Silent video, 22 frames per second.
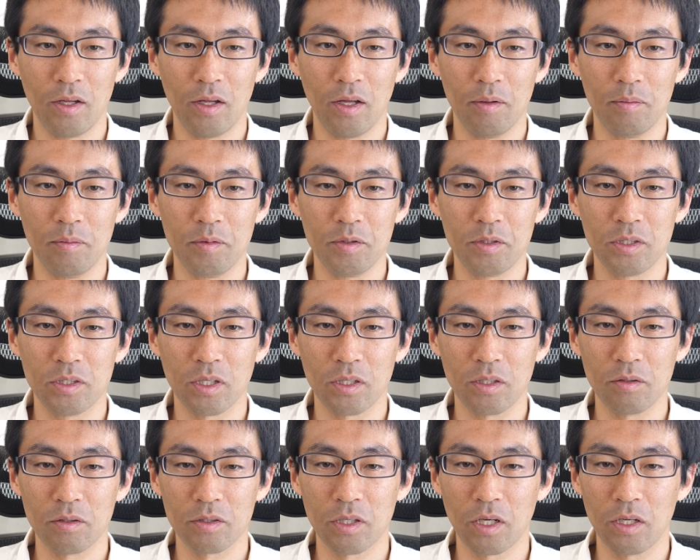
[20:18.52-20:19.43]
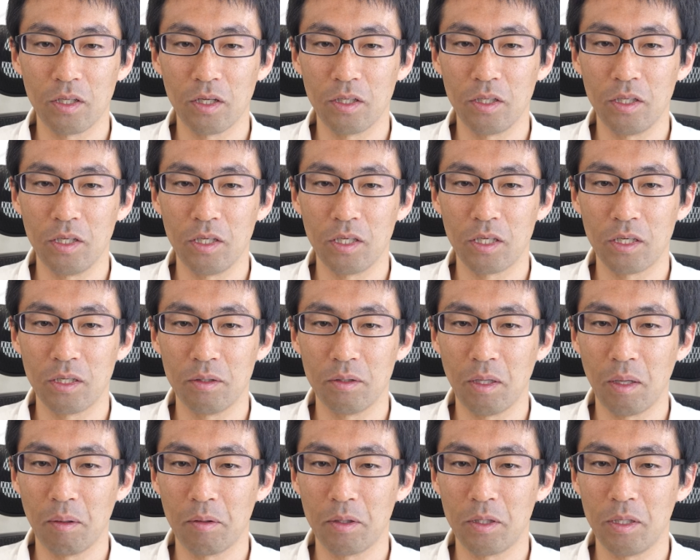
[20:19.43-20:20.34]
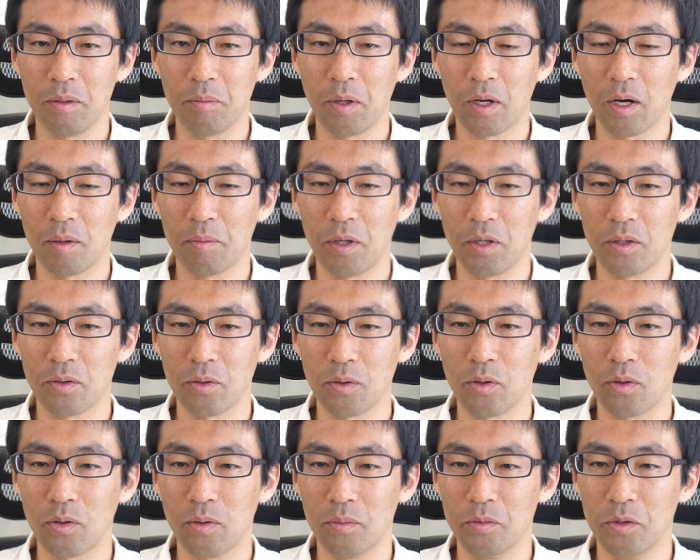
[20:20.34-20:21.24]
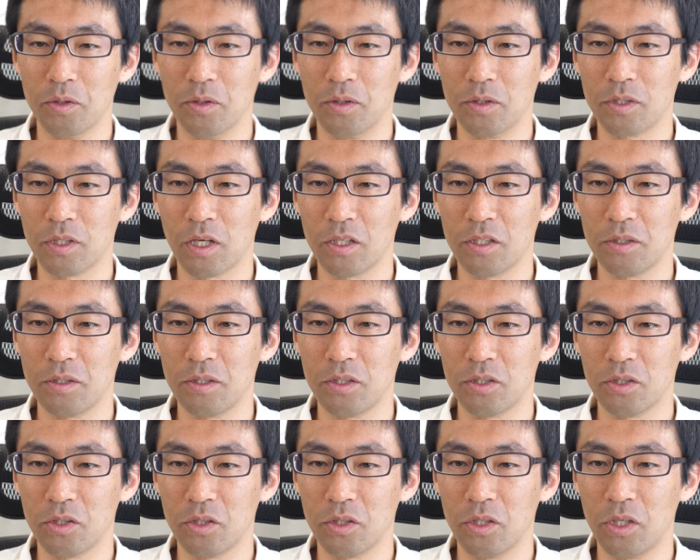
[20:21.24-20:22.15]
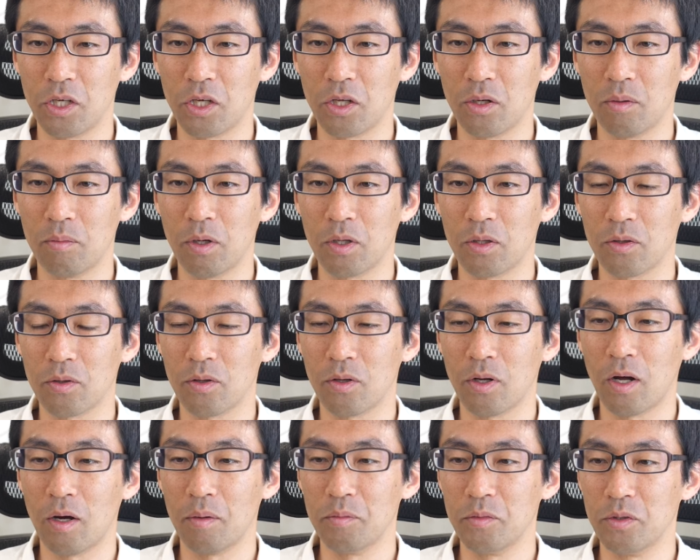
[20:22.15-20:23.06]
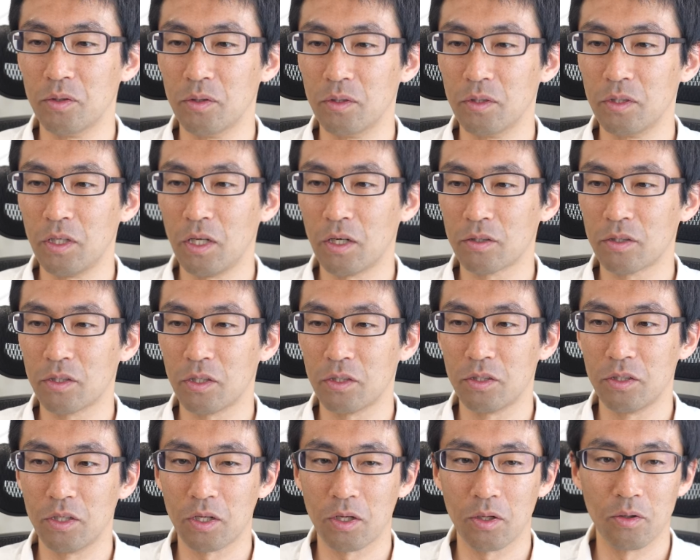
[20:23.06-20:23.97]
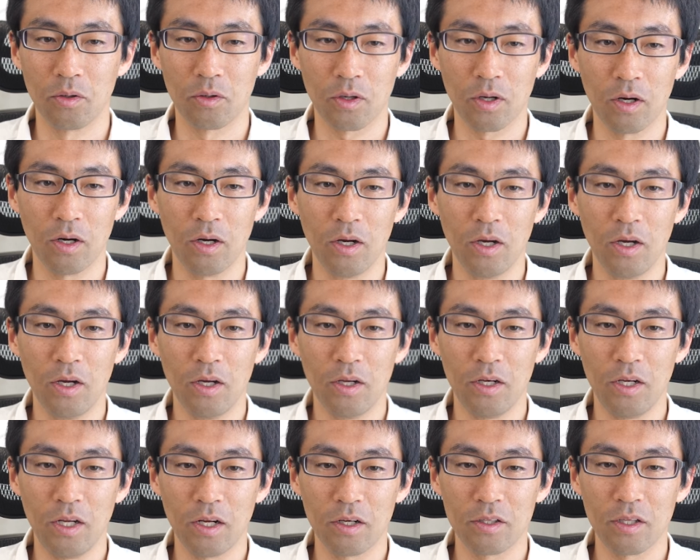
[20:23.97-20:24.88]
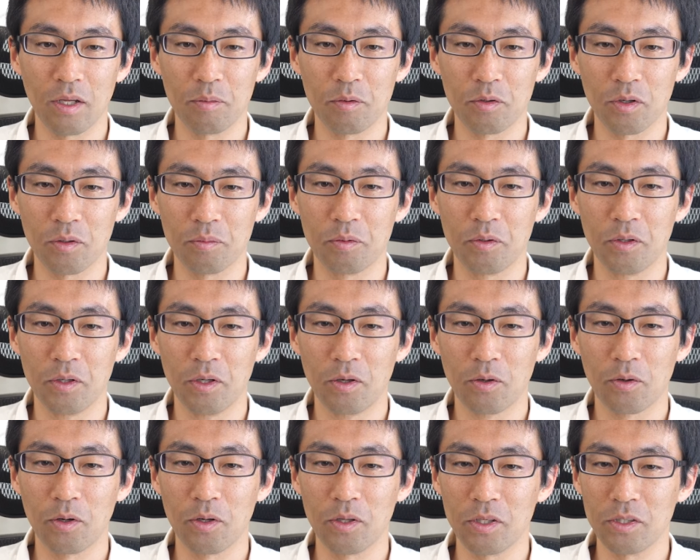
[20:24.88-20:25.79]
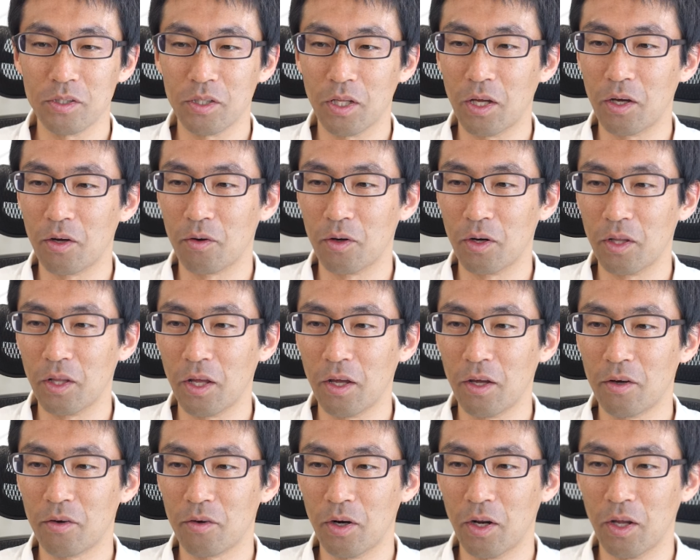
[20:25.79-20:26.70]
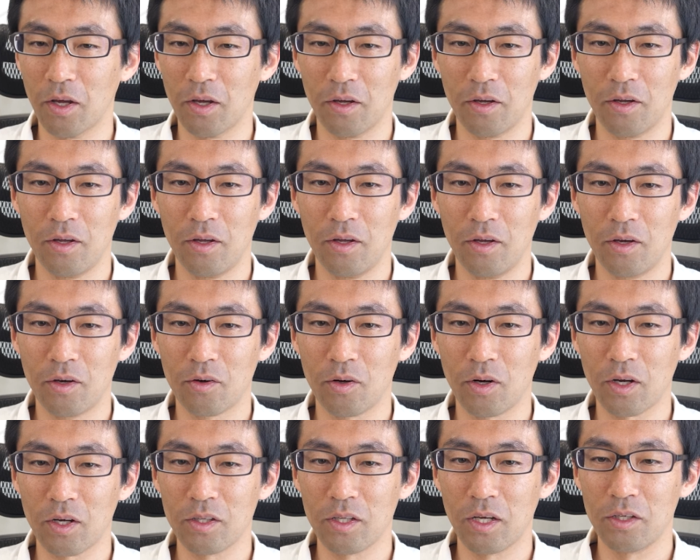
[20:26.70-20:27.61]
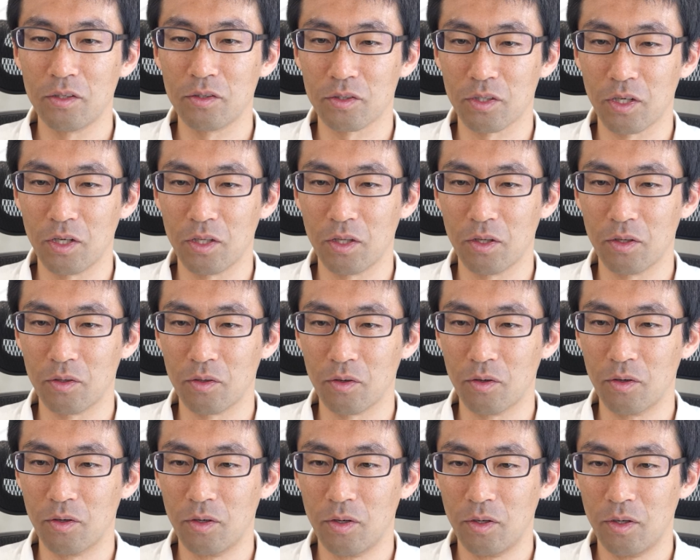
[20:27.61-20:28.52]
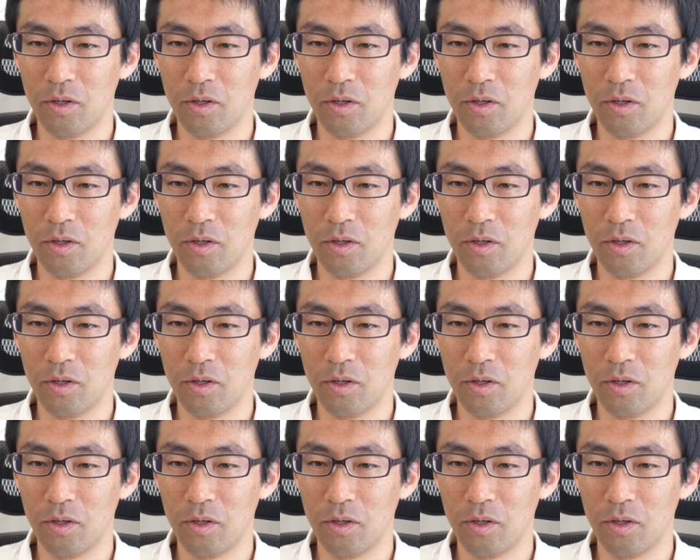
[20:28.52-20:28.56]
MBC3 には最大 2MB のロム 32KB のラムにアクセスできるほかリアルタイムクロップこれですねこれねこれこれが内蔵されていると。